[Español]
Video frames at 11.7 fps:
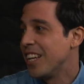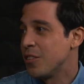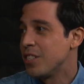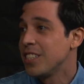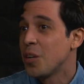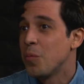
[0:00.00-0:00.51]

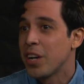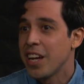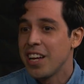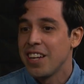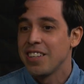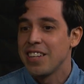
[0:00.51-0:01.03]
Entonces como
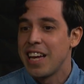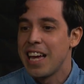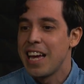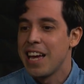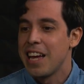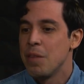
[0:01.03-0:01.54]
que
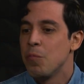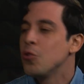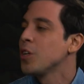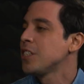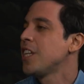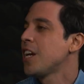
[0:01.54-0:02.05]
el
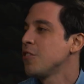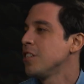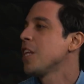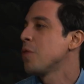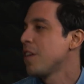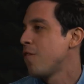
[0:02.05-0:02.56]
mundo externo
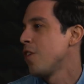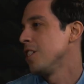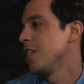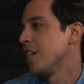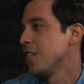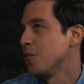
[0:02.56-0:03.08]
sí tiene una
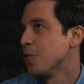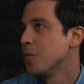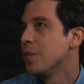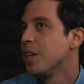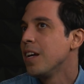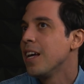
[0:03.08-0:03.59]
influencia en eso,
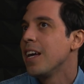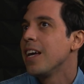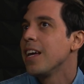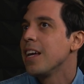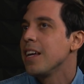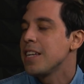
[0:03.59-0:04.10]
¿no?
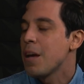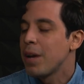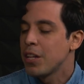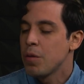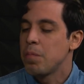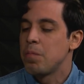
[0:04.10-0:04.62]
Y
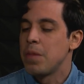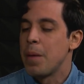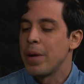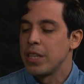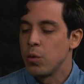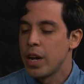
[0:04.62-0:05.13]
hablando
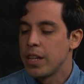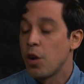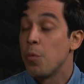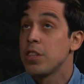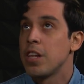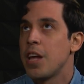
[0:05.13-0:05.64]
en particular
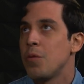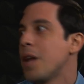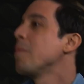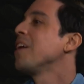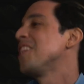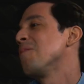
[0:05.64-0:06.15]
de cómo tener
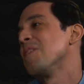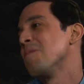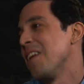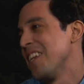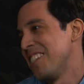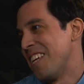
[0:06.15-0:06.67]
una mente
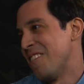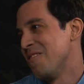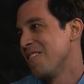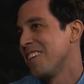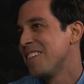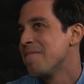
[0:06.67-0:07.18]
minimalista,
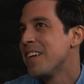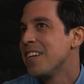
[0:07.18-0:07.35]
¿no?